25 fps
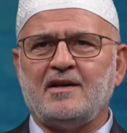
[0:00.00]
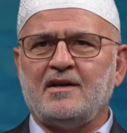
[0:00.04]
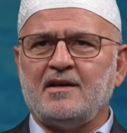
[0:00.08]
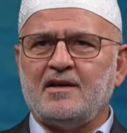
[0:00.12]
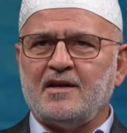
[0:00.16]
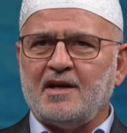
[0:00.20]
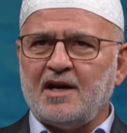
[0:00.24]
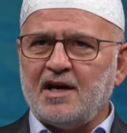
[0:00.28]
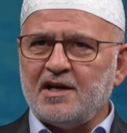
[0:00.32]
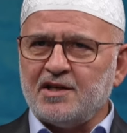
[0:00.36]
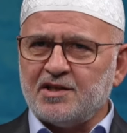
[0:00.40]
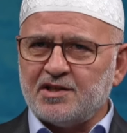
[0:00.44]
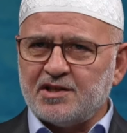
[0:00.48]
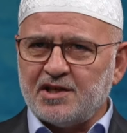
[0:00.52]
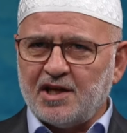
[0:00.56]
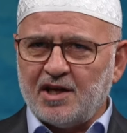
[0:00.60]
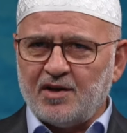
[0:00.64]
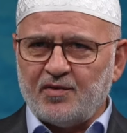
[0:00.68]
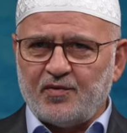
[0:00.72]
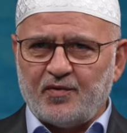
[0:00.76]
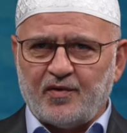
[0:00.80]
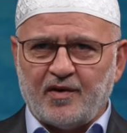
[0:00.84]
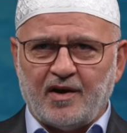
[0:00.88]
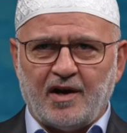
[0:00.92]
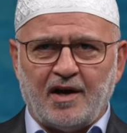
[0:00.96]
Her
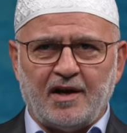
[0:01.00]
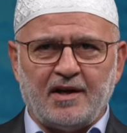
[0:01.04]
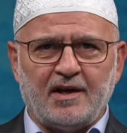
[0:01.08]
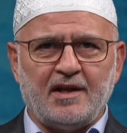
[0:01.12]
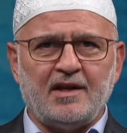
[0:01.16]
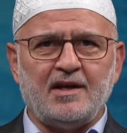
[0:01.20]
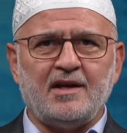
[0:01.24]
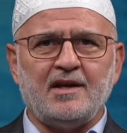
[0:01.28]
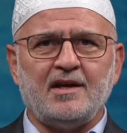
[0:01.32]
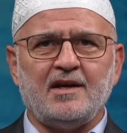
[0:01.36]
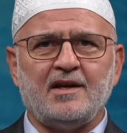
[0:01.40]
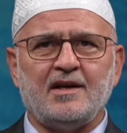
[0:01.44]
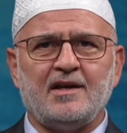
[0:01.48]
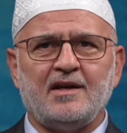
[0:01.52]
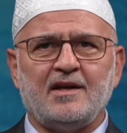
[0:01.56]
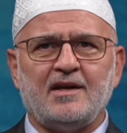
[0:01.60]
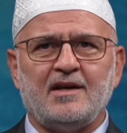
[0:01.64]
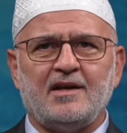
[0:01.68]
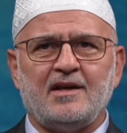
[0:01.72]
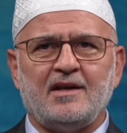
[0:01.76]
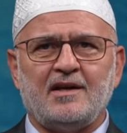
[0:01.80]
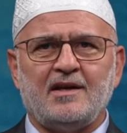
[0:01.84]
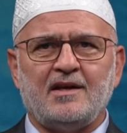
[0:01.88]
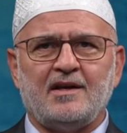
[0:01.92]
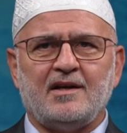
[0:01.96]
şey fani
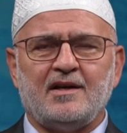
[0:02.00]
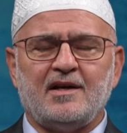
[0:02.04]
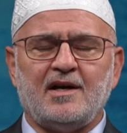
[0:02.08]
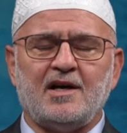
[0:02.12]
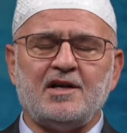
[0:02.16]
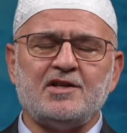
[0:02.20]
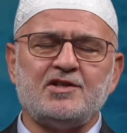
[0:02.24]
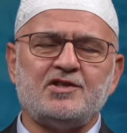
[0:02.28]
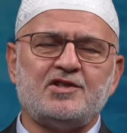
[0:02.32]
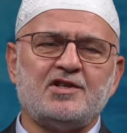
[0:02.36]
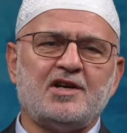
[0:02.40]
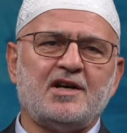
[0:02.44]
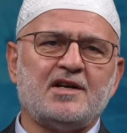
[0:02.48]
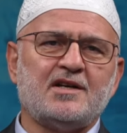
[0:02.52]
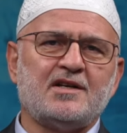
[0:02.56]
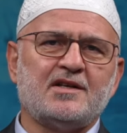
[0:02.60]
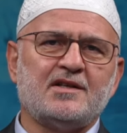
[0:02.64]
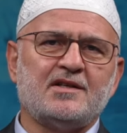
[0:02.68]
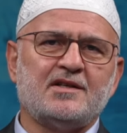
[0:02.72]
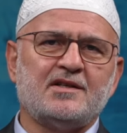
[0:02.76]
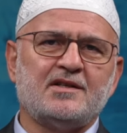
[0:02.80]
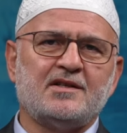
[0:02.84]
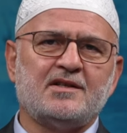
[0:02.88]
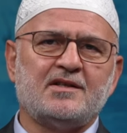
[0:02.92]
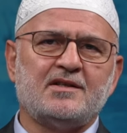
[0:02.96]
ancak
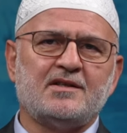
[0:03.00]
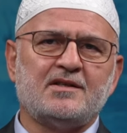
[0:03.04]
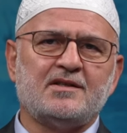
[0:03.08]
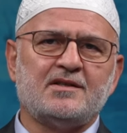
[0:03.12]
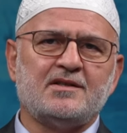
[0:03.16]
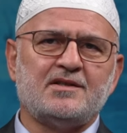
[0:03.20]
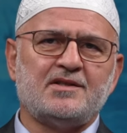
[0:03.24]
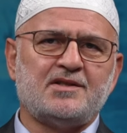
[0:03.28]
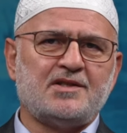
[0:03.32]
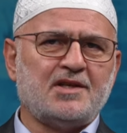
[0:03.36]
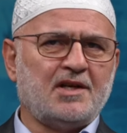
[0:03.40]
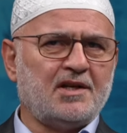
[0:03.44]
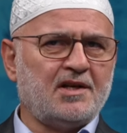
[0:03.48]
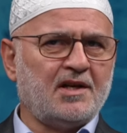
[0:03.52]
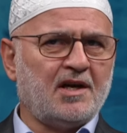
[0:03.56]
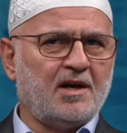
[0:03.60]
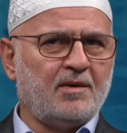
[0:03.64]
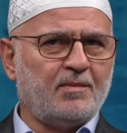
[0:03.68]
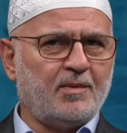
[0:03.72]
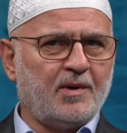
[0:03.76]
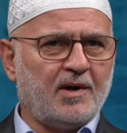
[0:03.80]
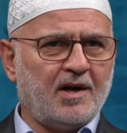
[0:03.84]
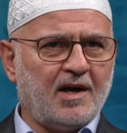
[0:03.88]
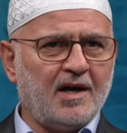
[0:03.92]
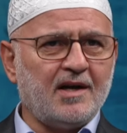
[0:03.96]

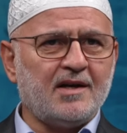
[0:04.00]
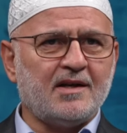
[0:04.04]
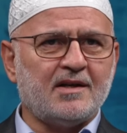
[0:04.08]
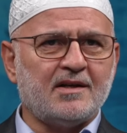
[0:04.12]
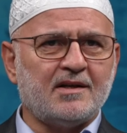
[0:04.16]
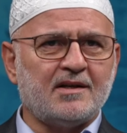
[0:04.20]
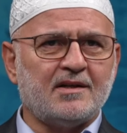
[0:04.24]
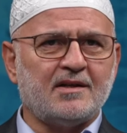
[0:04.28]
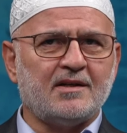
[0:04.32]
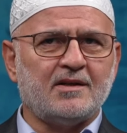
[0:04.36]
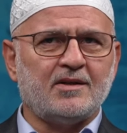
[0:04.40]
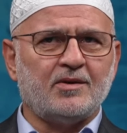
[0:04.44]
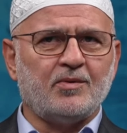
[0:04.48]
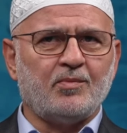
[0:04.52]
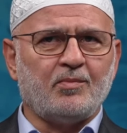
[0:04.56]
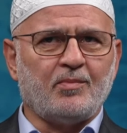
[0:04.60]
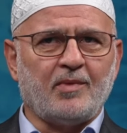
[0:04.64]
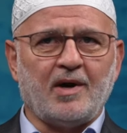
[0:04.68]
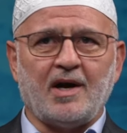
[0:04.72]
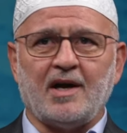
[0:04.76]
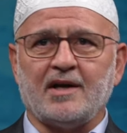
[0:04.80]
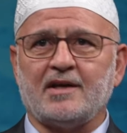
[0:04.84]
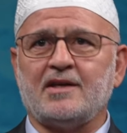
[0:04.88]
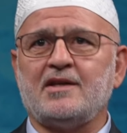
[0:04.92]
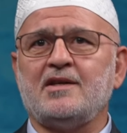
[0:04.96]
Cenab-ı Hak
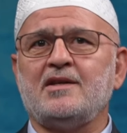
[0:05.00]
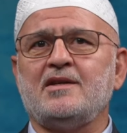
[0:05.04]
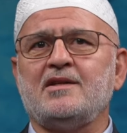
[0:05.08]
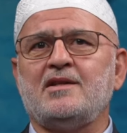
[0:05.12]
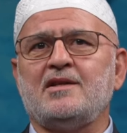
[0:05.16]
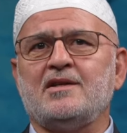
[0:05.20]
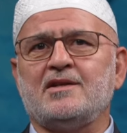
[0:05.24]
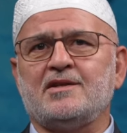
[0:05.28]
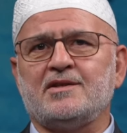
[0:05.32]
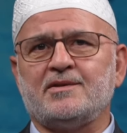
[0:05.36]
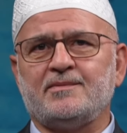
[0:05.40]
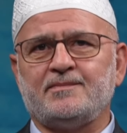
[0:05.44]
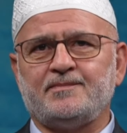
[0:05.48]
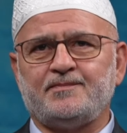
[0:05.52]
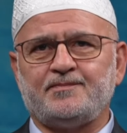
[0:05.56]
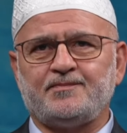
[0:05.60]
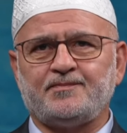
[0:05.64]
bakidir.